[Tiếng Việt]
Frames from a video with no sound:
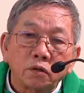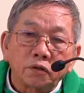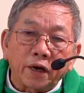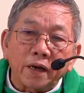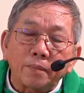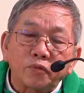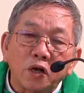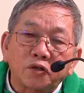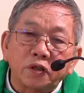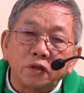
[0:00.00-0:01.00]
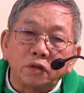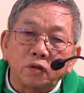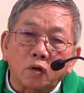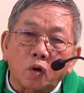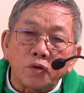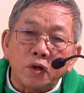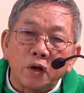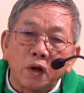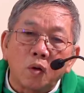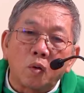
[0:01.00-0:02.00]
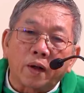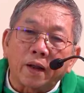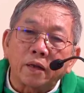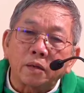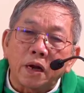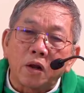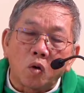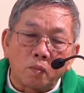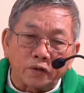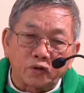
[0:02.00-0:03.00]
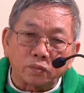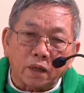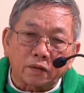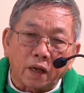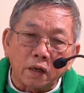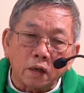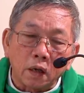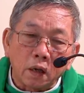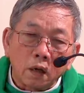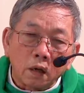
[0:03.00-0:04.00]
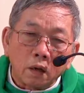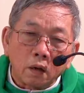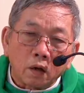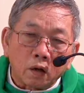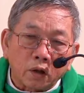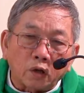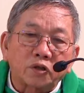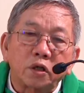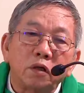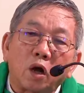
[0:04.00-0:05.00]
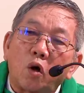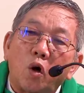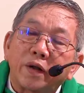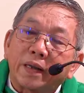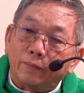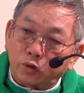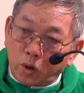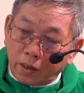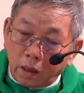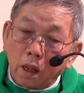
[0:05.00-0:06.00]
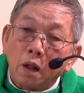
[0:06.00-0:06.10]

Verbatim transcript: trẻ em thực sự nó có nhiều cái điều mà chúng ta thấy thật sự là khó kiểm soát.